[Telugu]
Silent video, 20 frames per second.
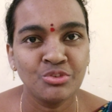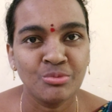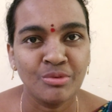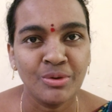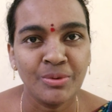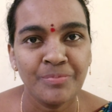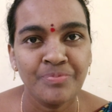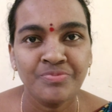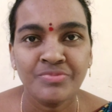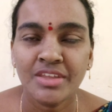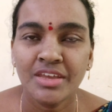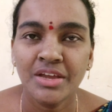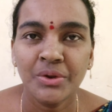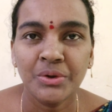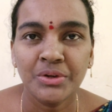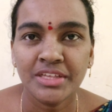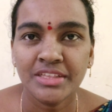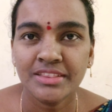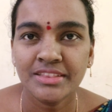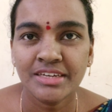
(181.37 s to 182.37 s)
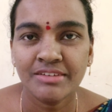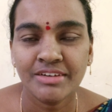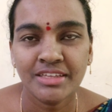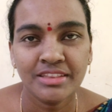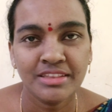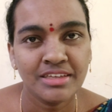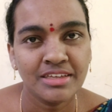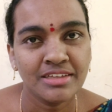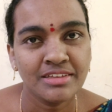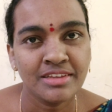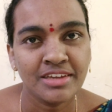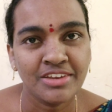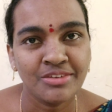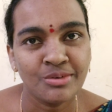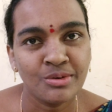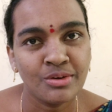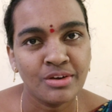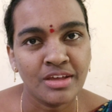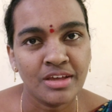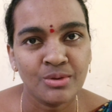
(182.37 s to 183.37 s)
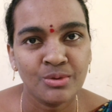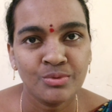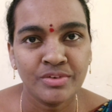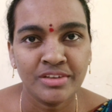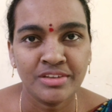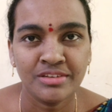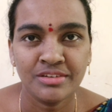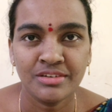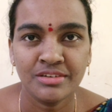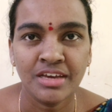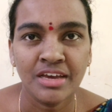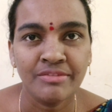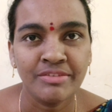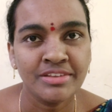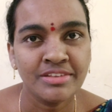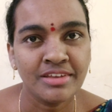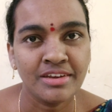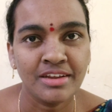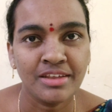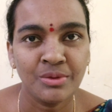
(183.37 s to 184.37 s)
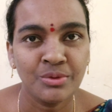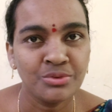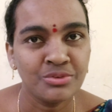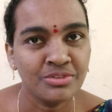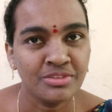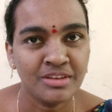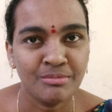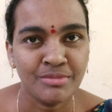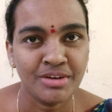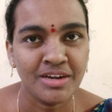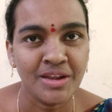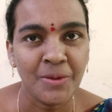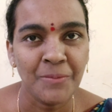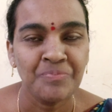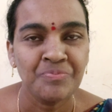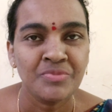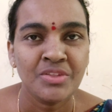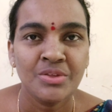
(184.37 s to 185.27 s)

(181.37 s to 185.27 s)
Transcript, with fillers: యూట్యూబ్లో కొట్టిన తర్వాత సర్చ్లో నాకు ఫస్ట్ హఫీజ్ అన్నారు వచ్చిందనమాట